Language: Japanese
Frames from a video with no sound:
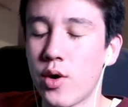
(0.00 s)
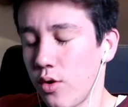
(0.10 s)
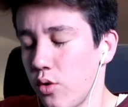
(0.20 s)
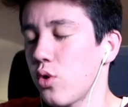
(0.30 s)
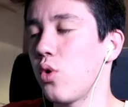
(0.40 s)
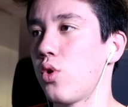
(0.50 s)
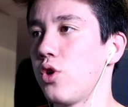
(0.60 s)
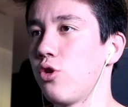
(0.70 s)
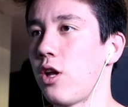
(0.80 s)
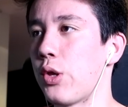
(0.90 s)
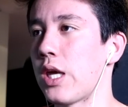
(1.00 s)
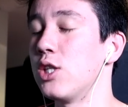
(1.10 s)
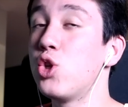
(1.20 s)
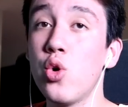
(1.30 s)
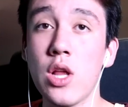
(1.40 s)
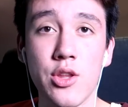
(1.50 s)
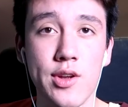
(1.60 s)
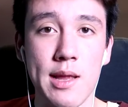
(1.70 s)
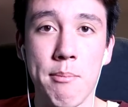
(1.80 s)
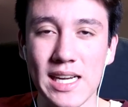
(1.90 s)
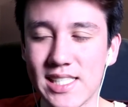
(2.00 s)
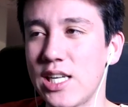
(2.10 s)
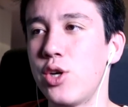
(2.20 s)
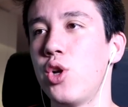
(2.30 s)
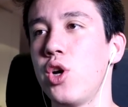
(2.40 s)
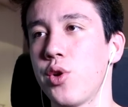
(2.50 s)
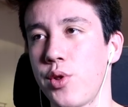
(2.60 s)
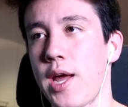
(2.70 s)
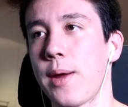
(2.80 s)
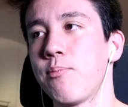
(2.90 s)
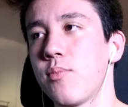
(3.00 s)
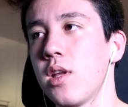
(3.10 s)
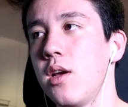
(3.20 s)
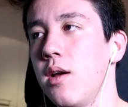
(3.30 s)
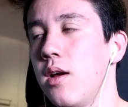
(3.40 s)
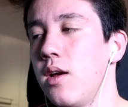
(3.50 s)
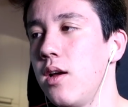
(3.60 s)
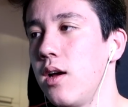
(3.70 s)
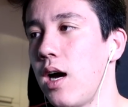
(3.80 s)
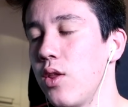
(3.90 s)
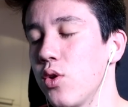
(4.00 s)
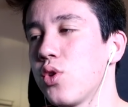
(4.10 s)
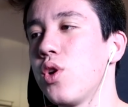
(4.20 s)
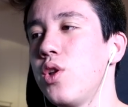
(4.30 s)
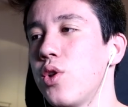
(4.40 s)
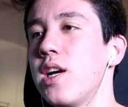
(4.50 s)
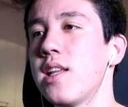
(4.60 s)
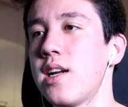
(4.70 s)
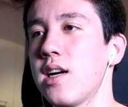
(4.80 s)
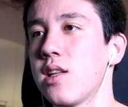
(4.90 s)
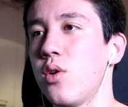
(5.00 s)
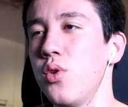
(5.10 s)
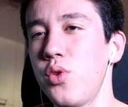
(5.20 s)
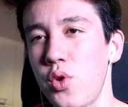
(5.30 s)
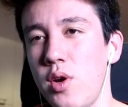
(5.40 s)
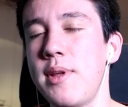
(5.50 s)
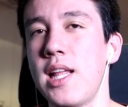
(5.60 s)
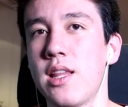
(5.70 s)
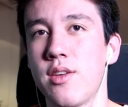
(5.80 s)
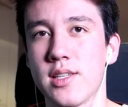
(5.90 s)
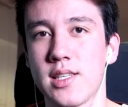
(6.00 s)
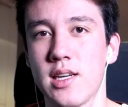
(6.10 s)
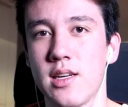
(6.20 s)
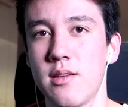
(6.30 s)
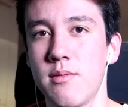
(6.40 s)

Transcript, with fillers: ほら、ほんとこれ冗談抜き。冗談抜きでマジでグロいので、あの、そういうの苦手な方、本当に見ないでください。